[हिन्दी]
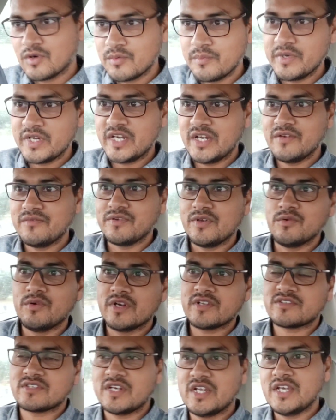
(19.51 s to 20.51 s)
वो मेरे
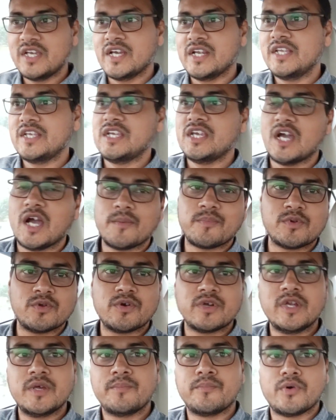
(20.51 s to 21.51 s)
व्यूअर्स ने यानी कि आप
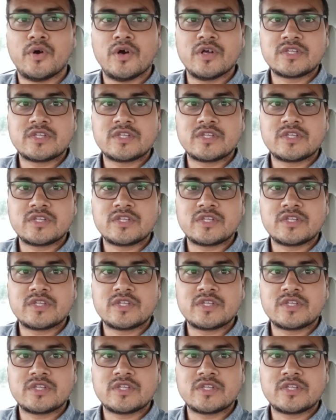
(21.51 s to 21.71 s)
लोगों ने